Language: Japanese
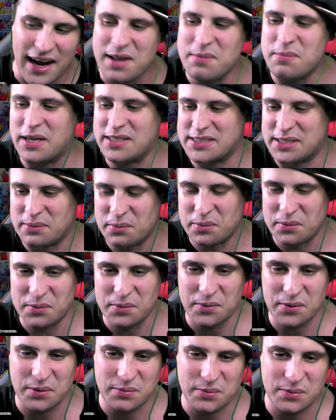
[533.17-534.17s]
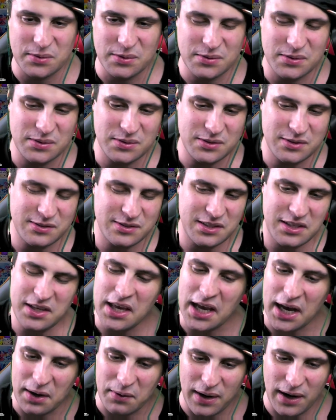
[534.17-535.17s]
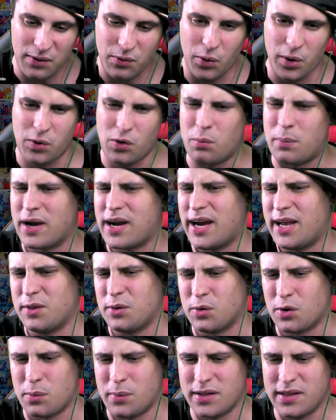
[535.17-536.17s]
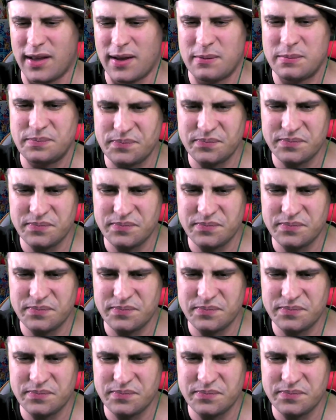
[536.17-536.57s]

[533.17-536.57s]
ありましたもん、これもう。好きやわ、こういう細かいところまで。